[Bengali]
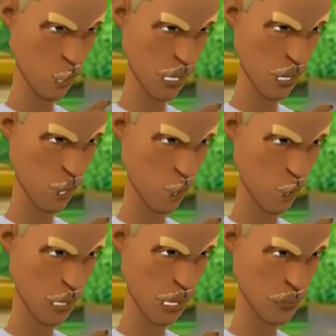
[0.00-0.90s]
পার্টি
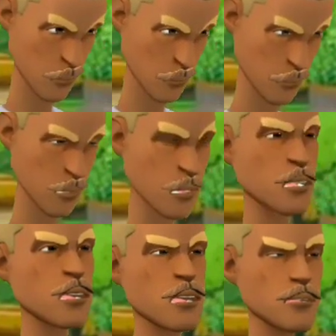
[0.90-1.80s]
বেরবে হ্যাঁ
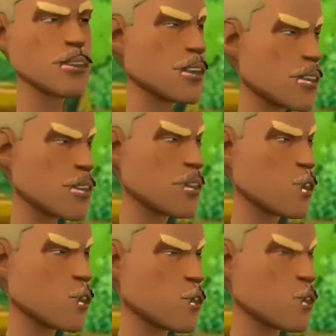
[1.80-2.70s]
আমি একটা রেট
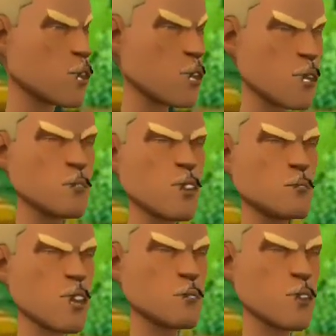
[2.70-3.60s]
কই দেন এই রেটে
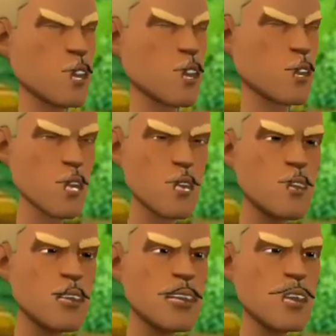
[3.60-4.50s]
যদি আমার পোষায় তাহলে
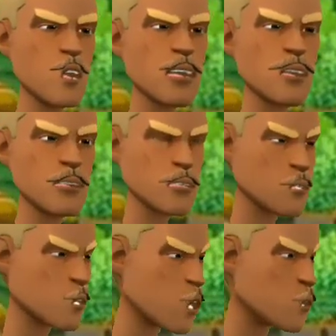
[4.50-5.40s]
আমি আমার তরমুজ
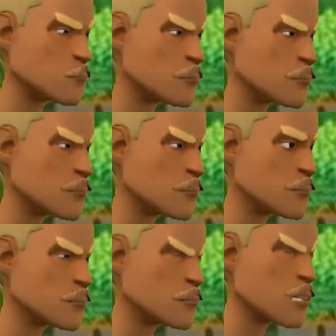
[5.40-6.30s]
দিতে পারেন
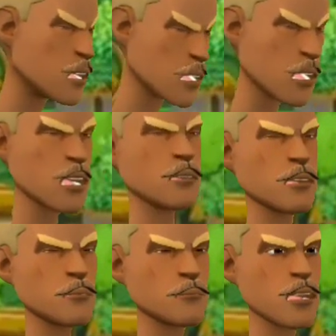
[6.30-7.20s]
ষাট টাকা
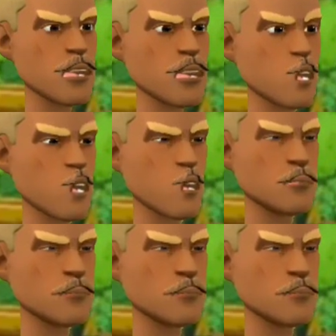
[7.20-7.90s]
পিস পাইবেন ঘরে